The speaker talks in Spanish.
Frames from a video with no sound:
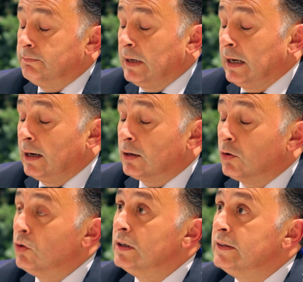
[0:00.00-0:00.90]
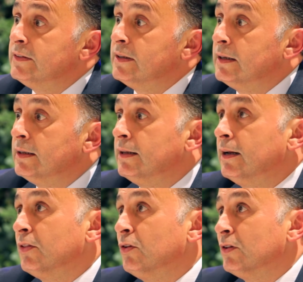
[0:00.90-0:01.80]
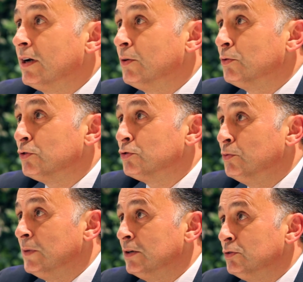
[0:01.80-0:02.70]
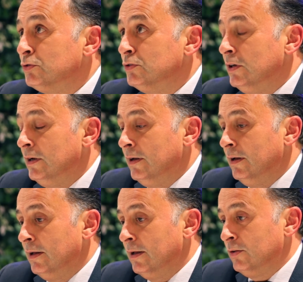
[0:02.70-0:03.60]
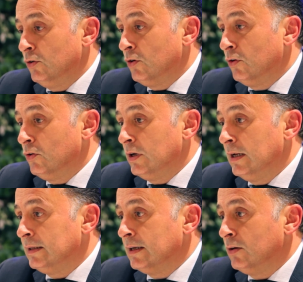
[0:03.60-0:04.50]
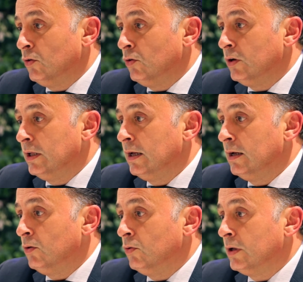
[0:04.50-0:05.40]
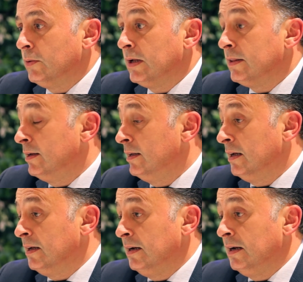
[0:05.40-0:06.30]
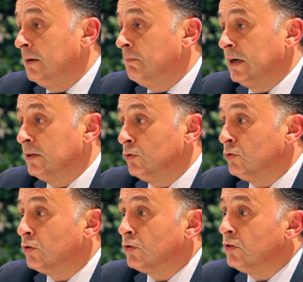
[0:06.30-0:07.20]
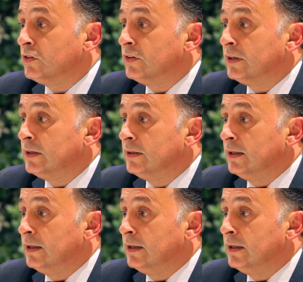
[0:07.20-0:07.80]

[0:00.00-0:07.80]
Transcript: Para roles de dirección de recursos humanos, yo creo que la tecnología lo que va a hacer, y en general para todos los roles de,